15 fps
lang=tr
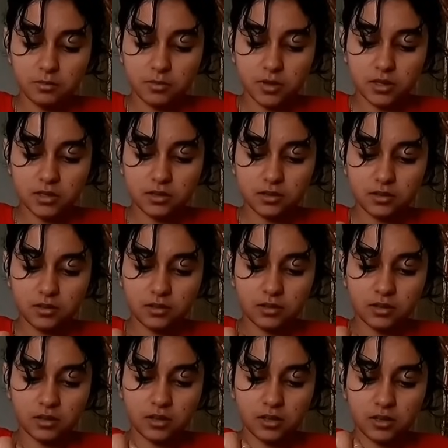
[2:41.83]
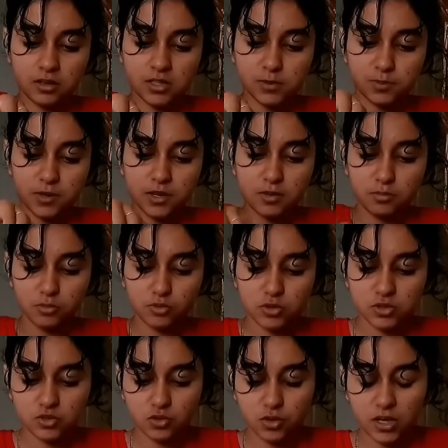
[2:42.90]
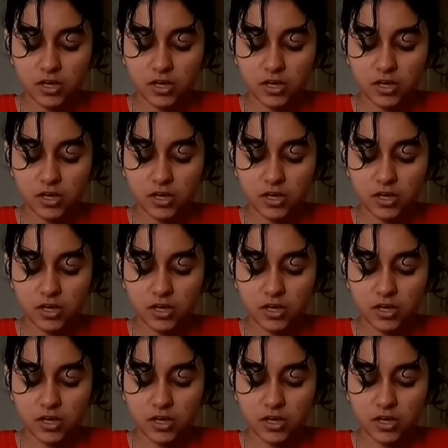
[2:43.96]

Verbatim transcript: denediği sahnelerden de şuraya bir görüntü koyayım.